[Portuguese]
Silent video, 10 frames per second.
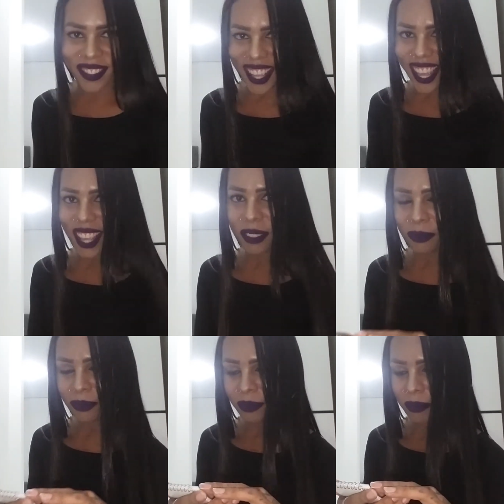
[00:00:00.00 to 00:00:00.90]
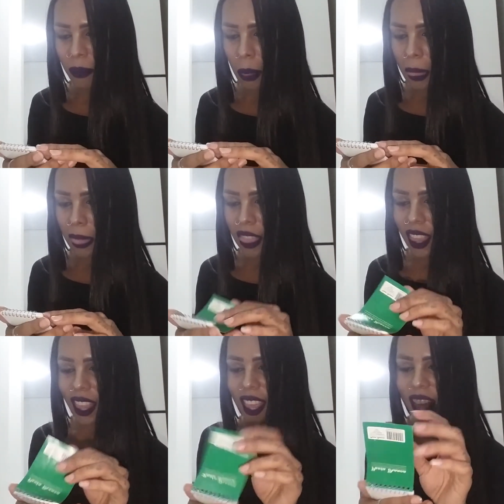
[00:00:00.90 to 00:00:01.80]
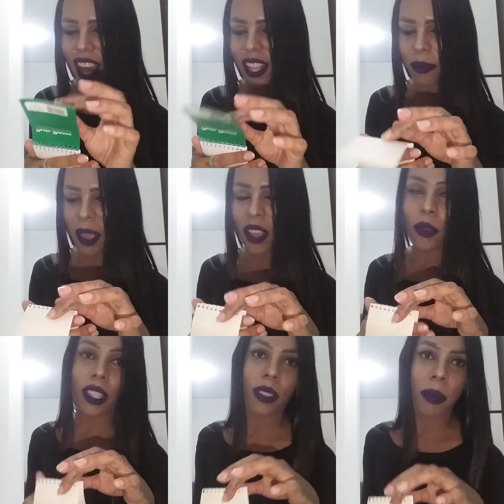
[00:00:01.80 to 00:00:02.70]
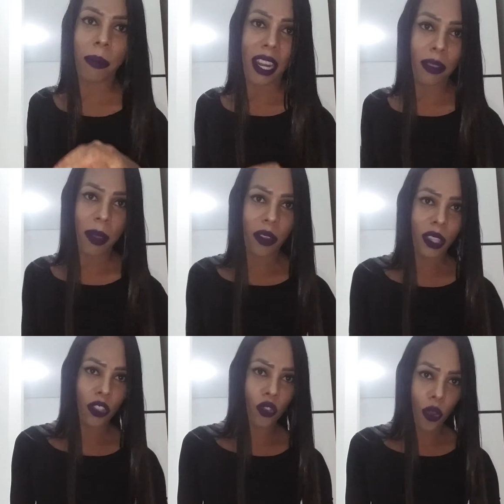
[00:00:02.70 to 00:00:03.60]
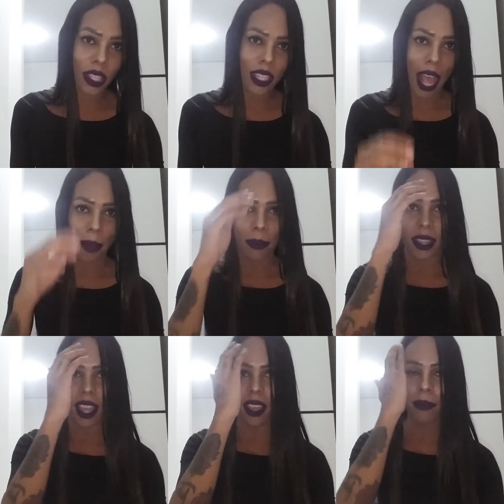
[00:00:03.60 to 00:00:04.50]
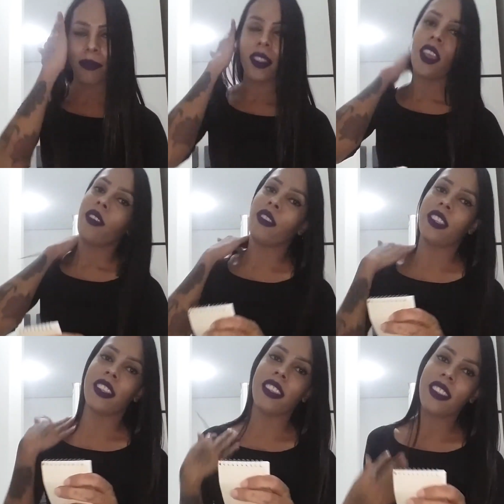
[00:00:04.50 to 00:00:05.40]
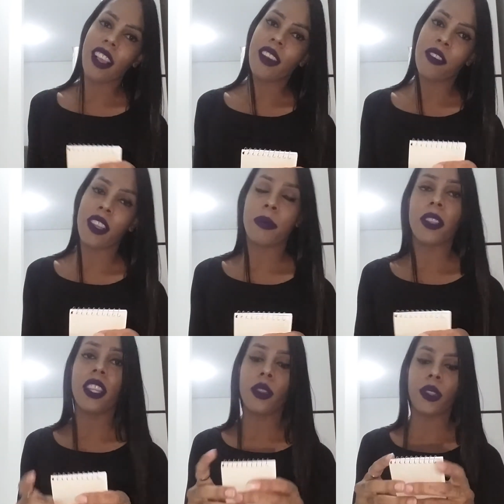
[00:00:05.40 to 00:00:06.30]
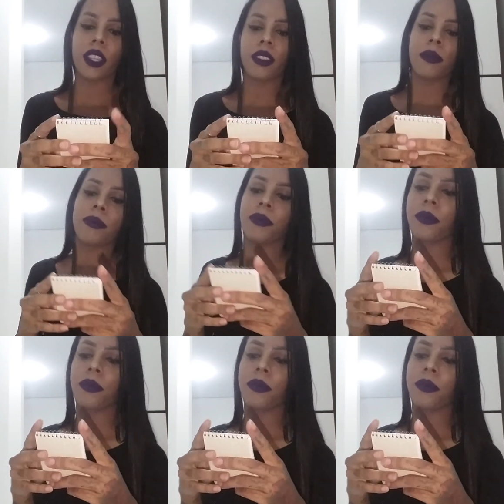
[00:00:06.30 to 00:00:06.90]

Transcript: ver as perguntas. Primeiro, as perguntas do WhatsApp, né? Vou ser sincera e vou responder todas.